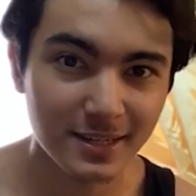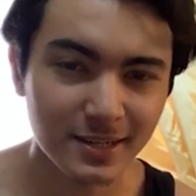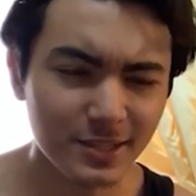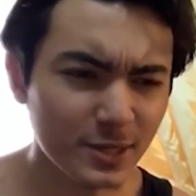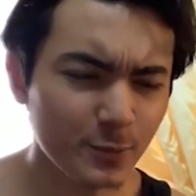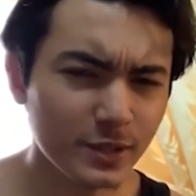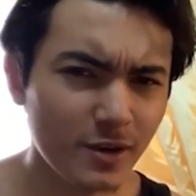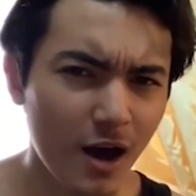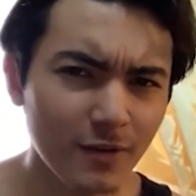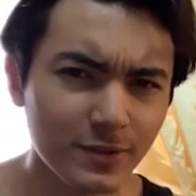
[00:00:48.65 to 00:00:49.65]
Greet her with
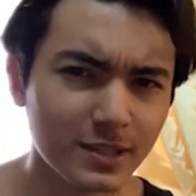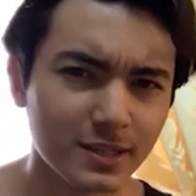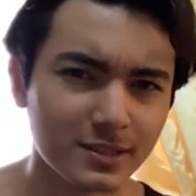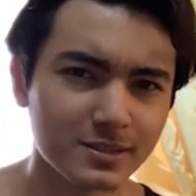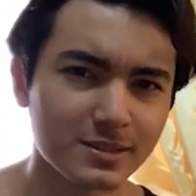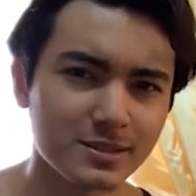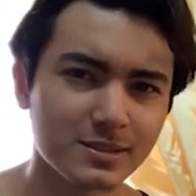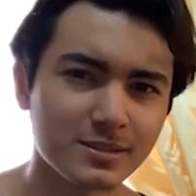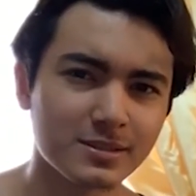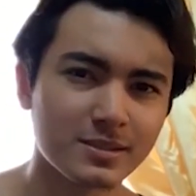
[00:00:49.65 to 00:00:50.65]
confidence.
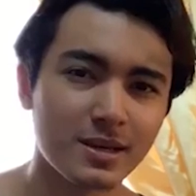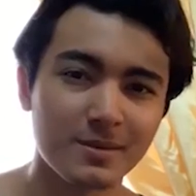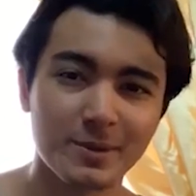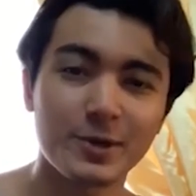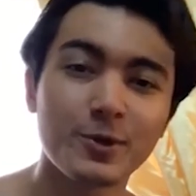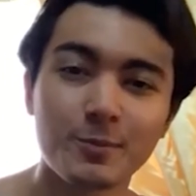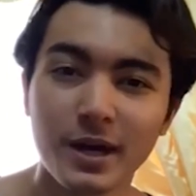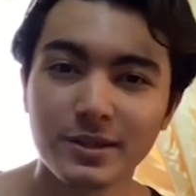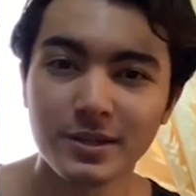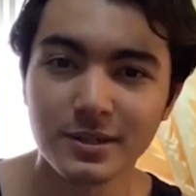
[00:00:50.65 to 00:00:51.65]
Better
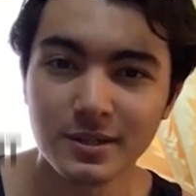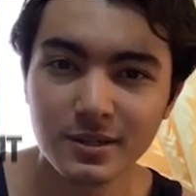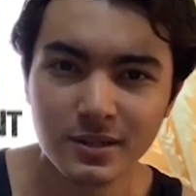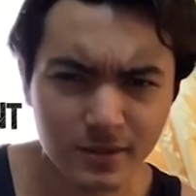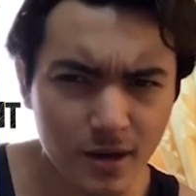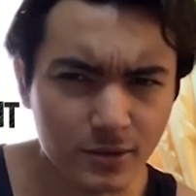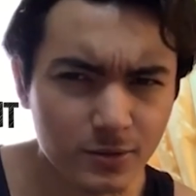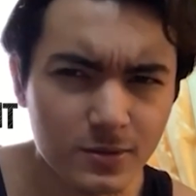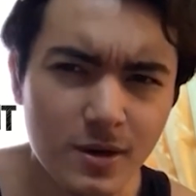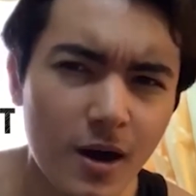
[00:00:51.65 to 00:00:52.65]
reminder, not
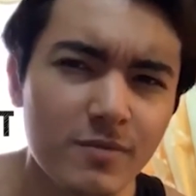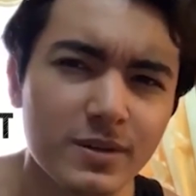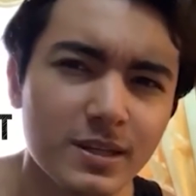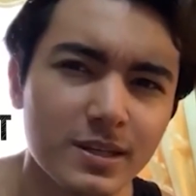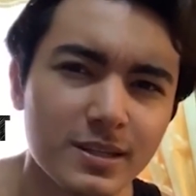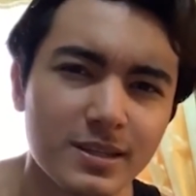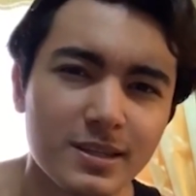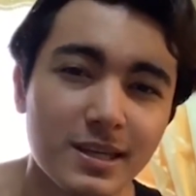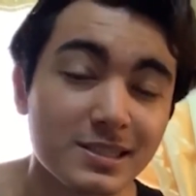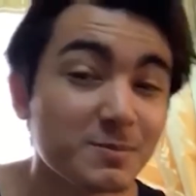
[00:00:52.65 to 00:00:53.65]
too confident.
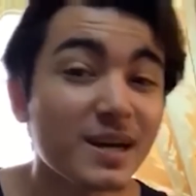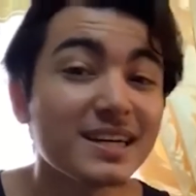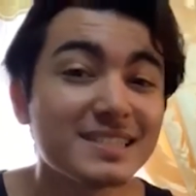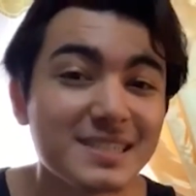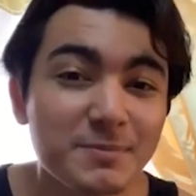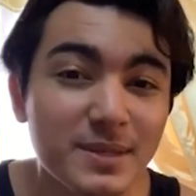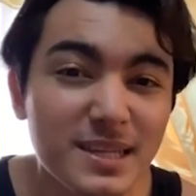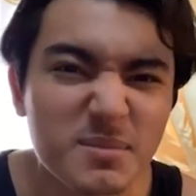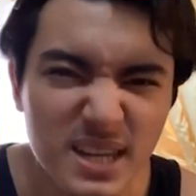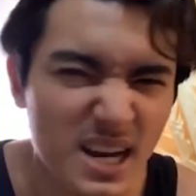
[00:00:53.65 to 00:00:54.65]
Kasi baka isipin
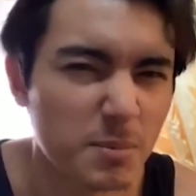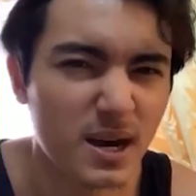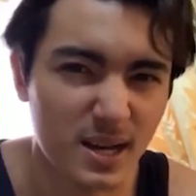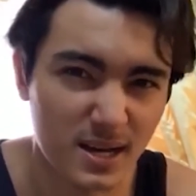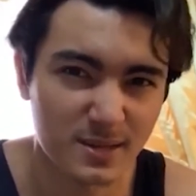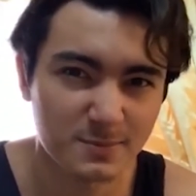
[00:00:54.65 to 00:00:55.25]
niya mayabang ka.